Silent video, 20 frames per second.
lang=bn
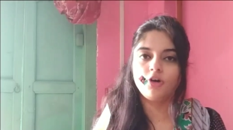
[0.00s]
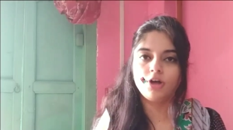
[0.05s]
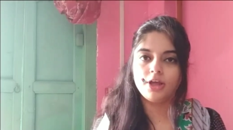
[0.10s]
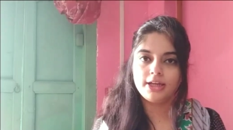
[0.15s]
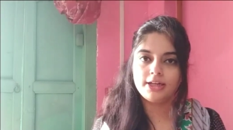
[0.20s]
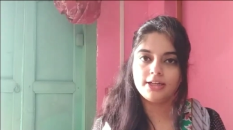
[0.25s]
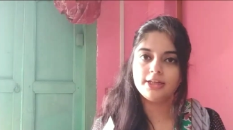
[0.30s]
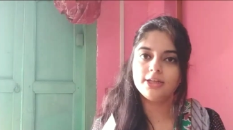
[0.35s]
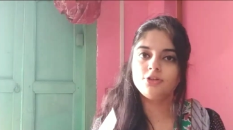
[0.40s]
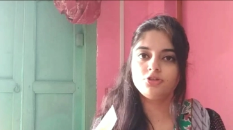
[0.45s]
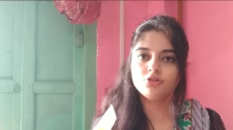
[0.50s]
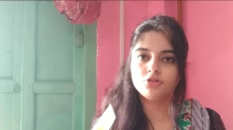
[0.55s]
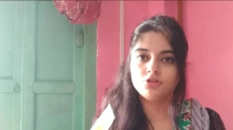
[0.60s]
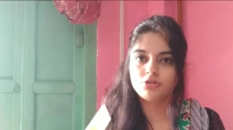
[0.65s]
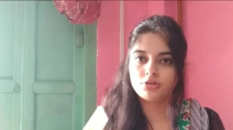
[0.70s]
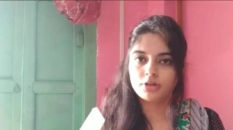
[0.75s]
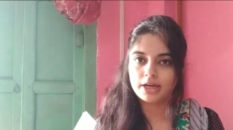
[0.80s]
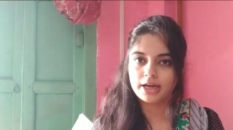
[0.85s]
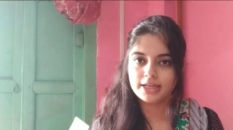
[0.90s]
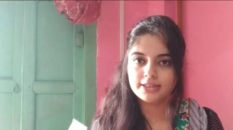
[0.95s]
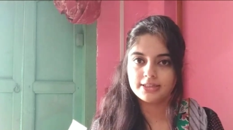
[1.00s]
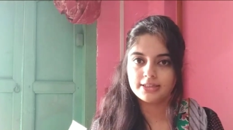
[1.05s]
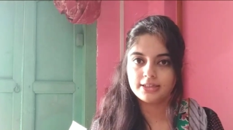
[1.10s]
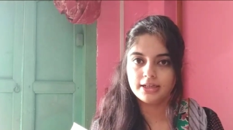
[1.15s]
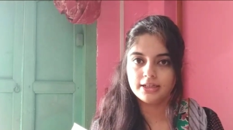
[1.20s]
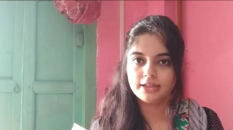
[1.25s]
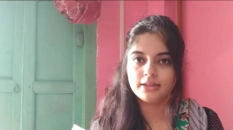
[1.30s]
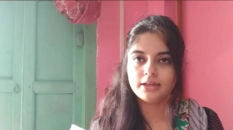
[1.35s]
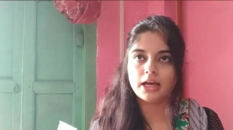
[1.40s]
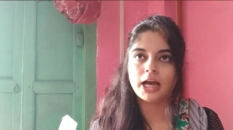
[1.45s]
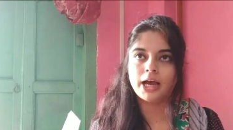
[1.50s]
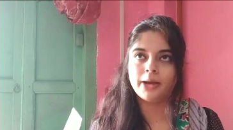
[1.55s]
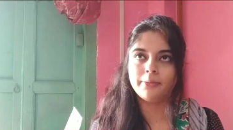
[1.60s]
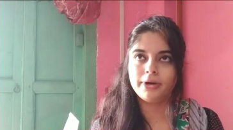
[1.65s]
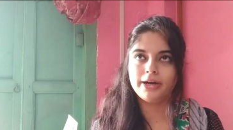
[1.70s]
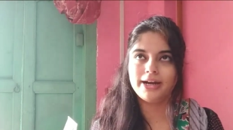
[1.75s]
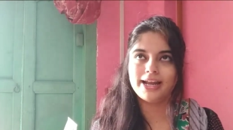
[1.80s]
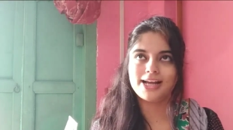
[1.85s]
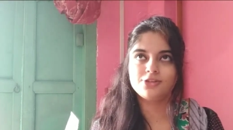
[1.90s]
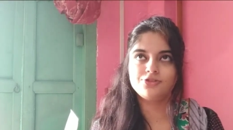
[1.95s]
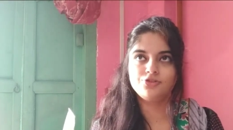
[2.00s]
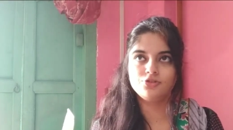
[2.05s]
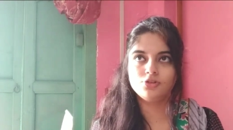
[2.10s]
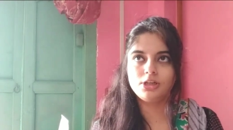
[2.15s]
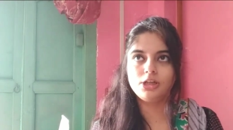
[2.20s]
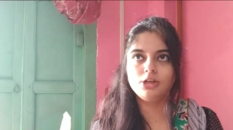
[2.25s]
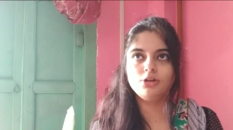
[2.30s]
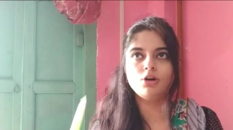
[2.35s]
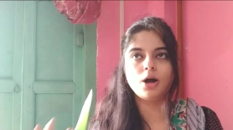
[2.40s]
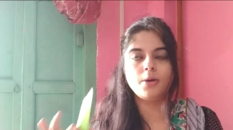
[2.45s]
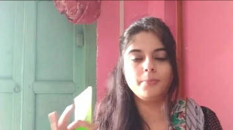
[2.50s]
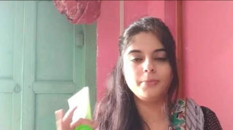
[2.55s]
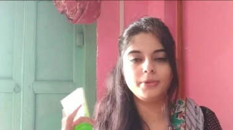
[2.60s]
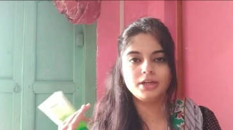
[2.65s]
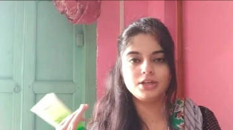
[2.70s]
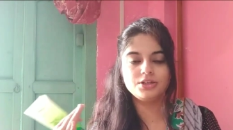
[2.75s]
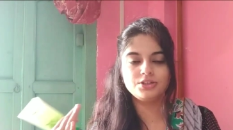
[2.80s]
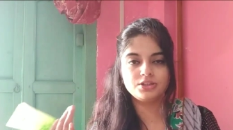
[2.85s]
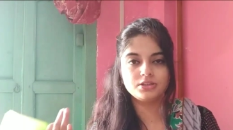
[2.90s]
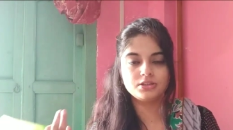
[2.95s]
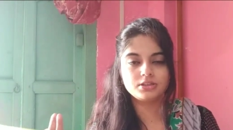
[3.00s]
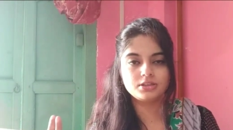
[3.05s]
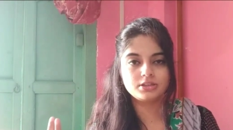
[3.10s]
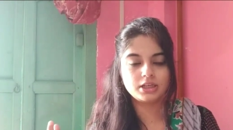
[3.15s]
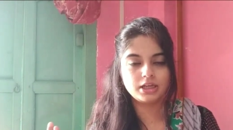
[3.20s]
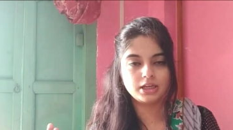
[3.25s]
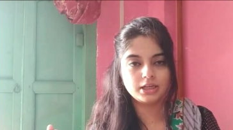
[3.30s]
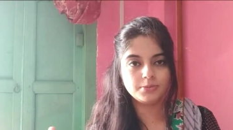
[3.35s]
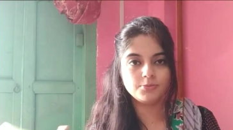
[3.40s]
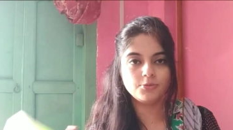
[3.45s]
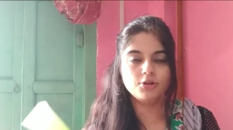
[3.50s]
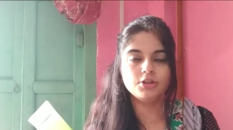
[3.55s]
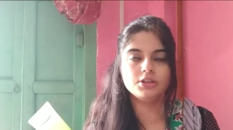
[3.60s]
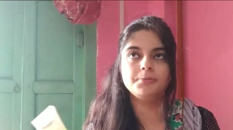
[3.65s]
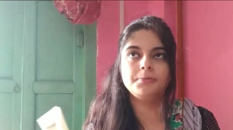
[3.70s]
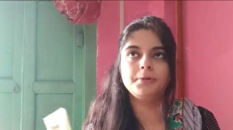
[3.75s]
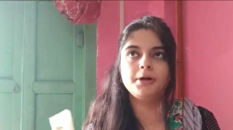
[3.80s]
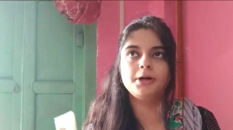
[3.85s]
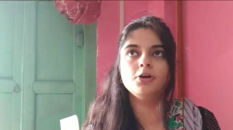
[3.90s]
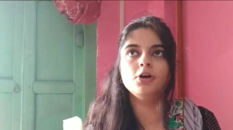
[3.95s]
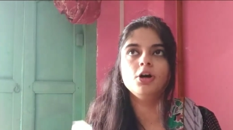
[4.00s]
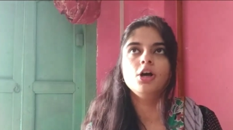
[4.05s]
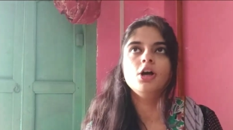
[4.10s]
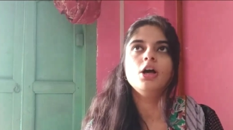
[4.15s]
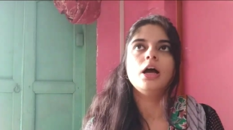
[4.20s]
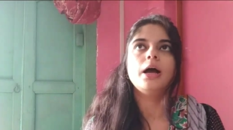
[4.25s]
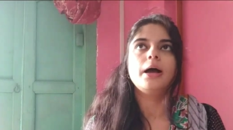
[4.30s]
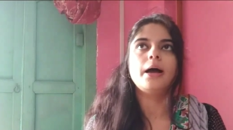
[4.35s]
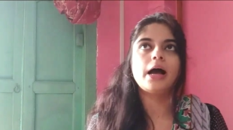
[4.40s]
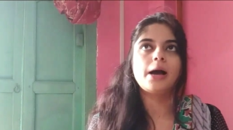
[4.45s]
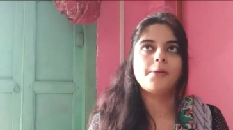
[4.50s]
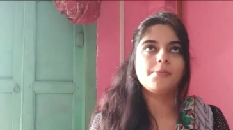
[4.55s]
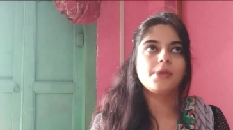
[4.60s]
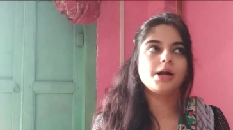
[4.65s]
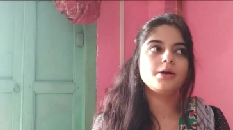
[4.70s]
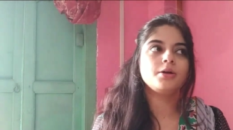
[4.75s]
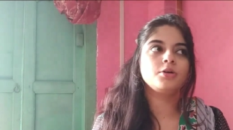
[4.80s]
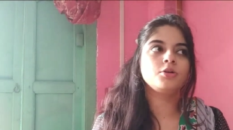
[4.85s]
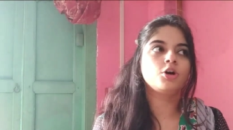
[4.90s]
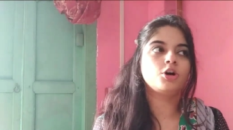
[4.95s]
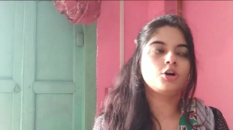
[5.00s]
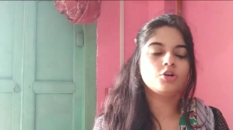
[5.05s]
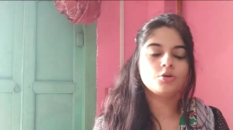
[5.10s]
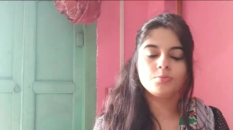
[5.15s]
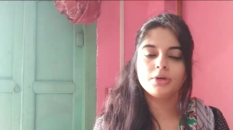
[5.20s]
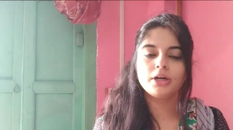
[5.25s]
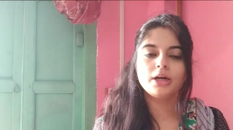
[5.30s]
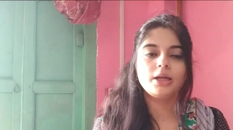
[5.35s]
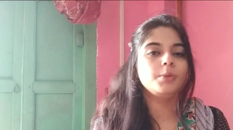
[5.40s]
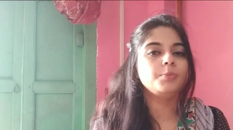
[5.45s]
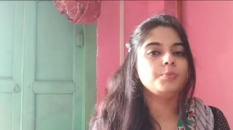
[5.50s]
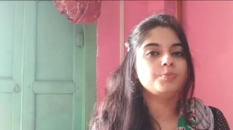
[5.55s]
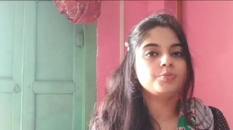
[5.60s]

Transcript: অয়েলি টু ড্রাই স্কিন আমার অ্যাকচুয়ালি কম্বিনেশন স্কিন বলতে পারো আমার গরমকালে